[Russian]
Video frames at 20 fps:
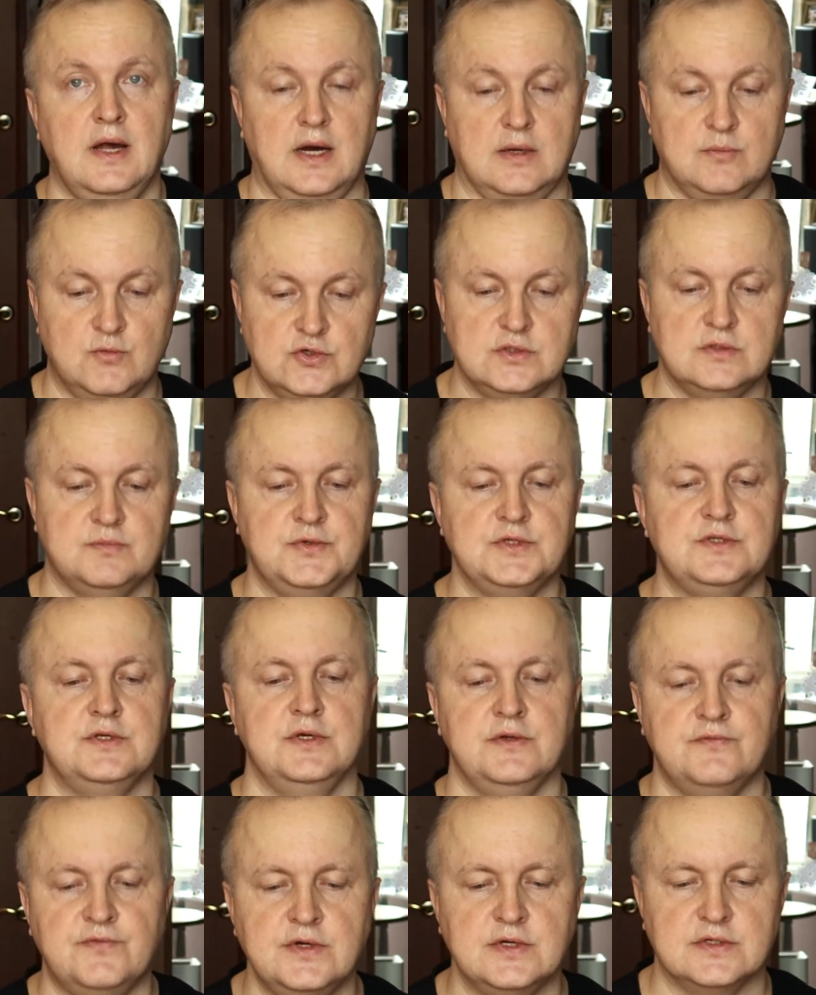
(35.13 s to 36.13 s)
А может быть
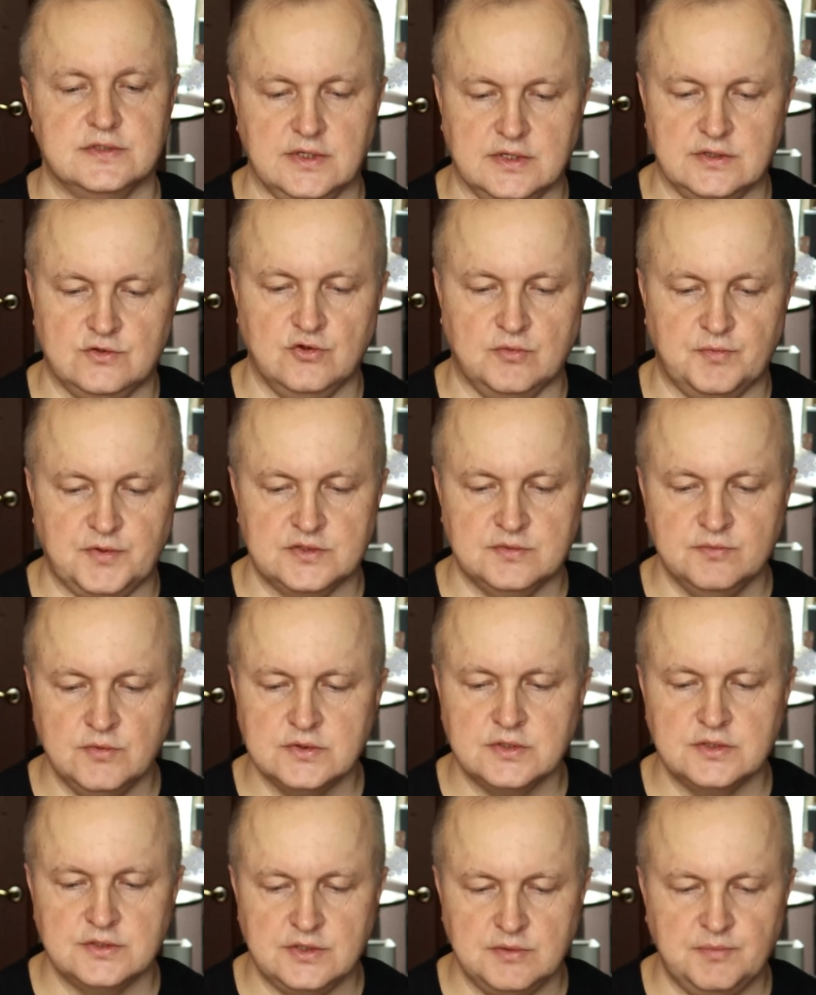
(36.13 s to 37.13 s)
и вы заодно
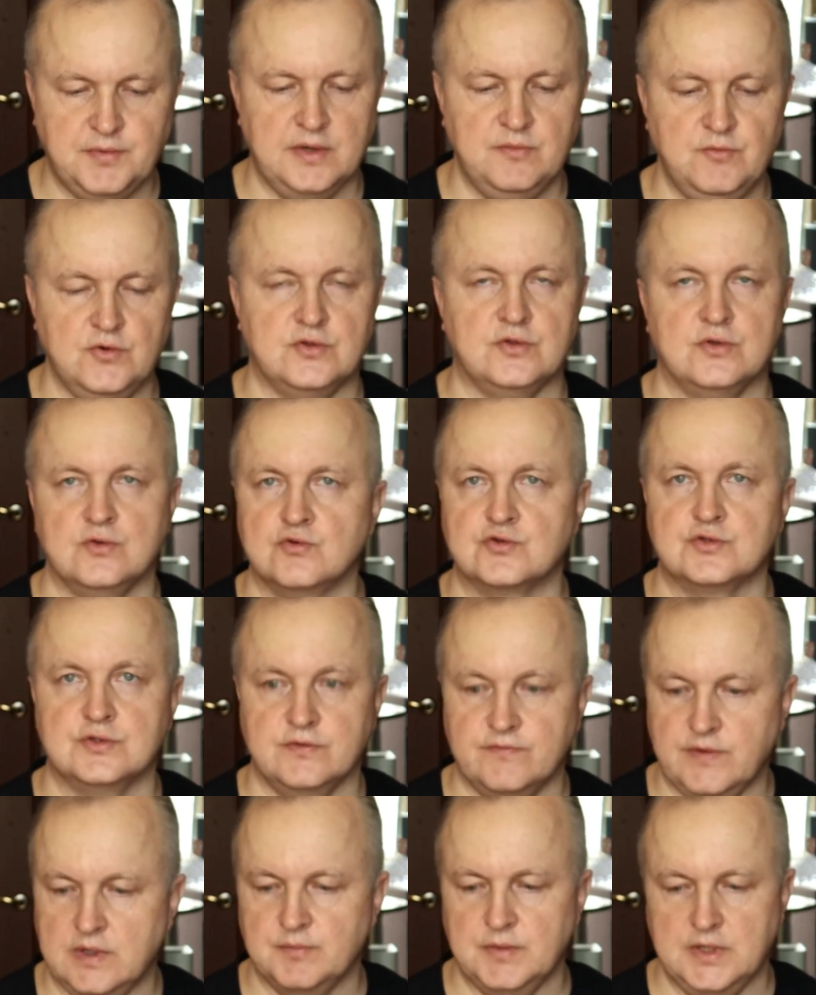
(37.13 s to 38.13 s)
посмотрите и поймете,
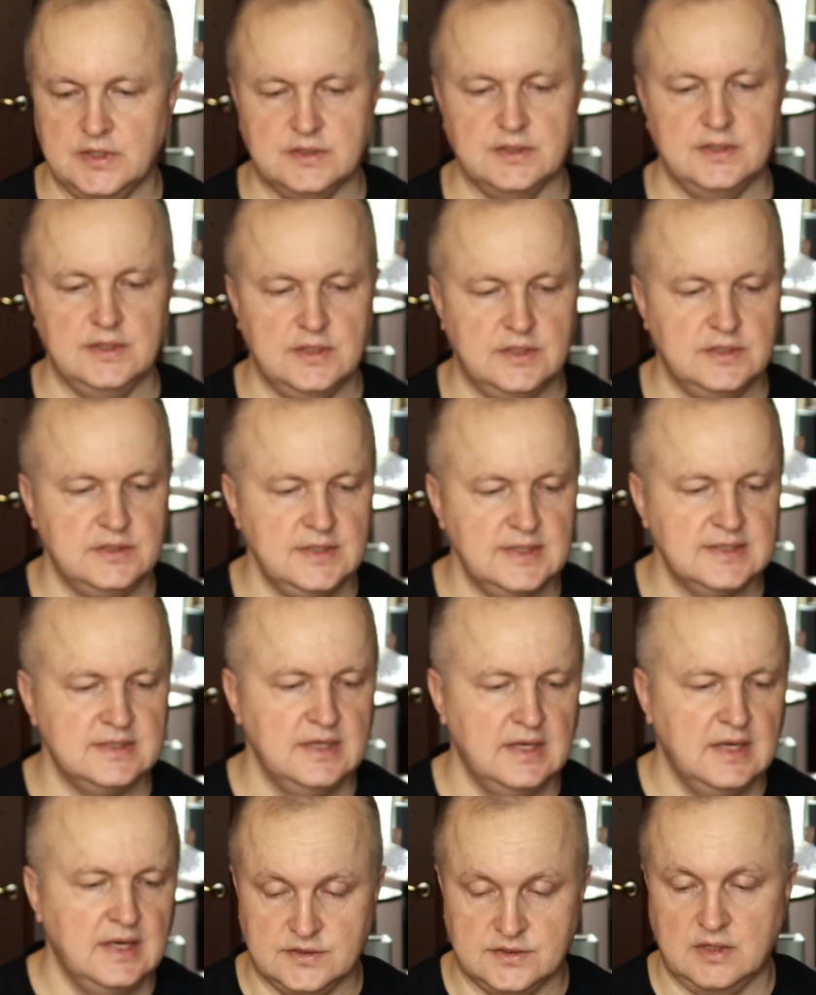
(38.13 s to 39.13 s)
нужно вам это или нет.
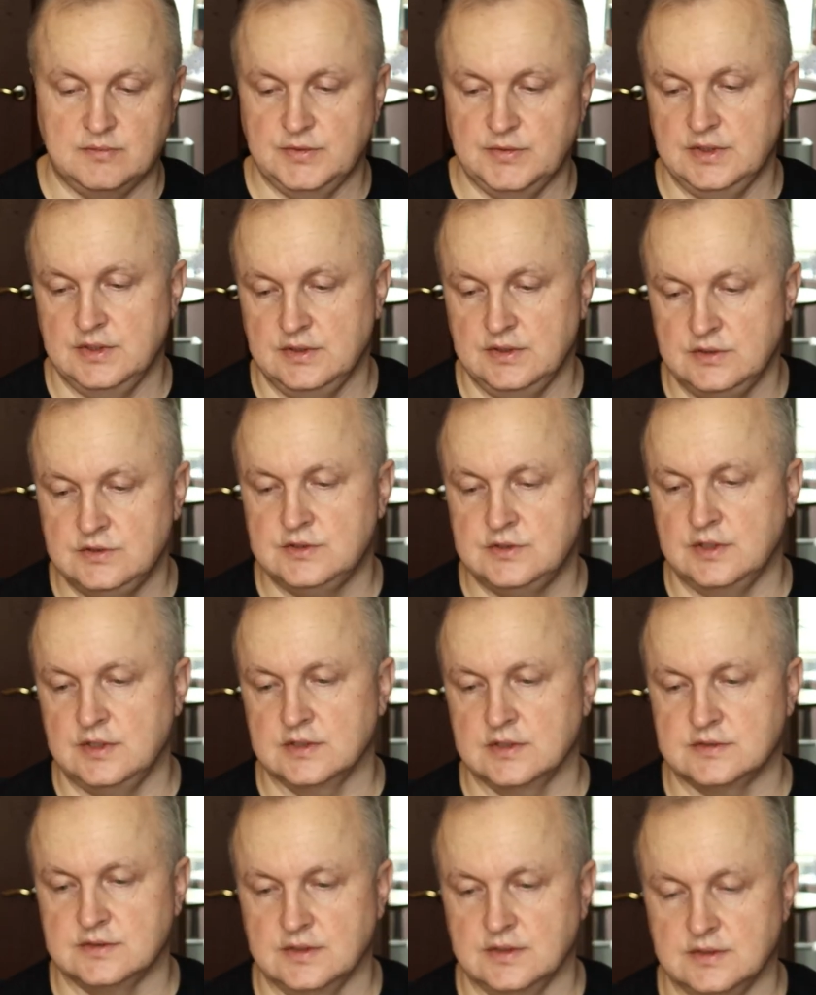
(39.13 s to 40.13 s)
Самое
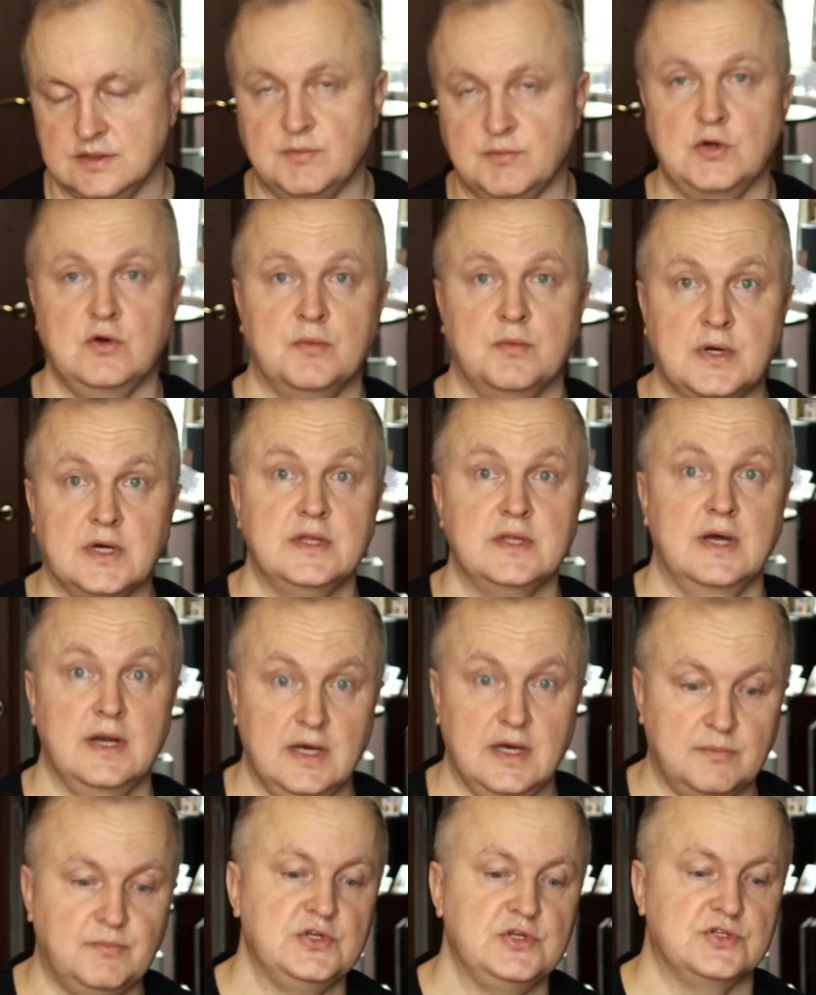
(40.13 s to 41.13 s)
интересное на моем
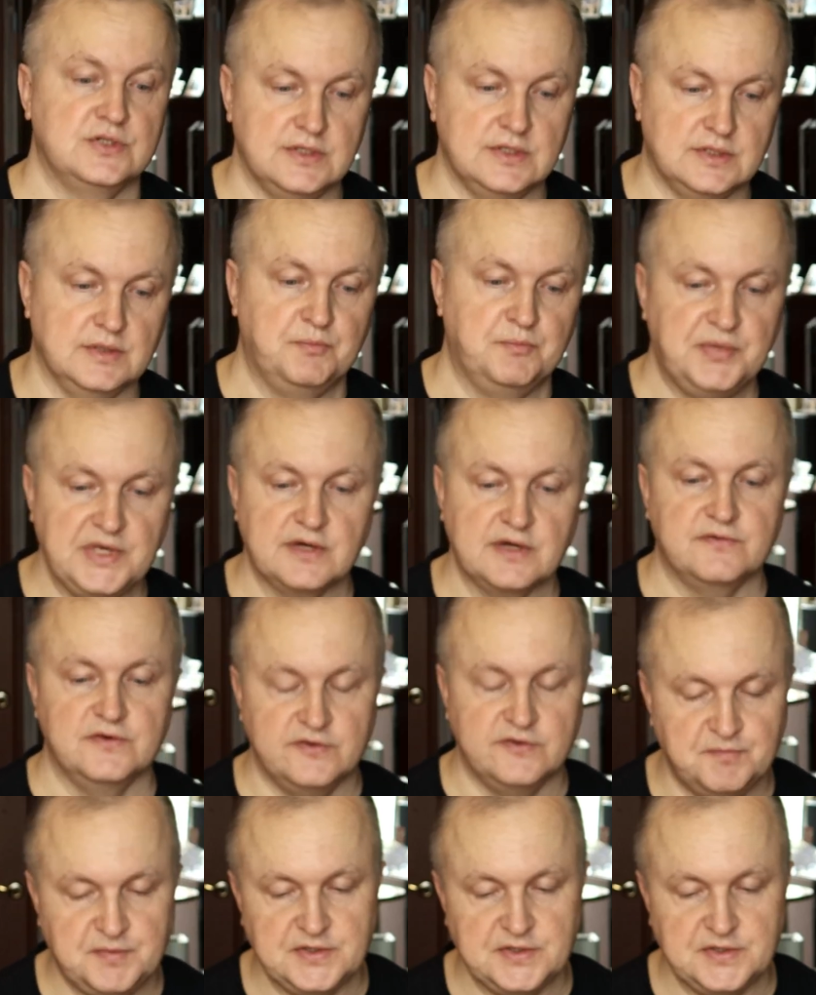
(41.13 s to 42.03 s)
канале обычно это первые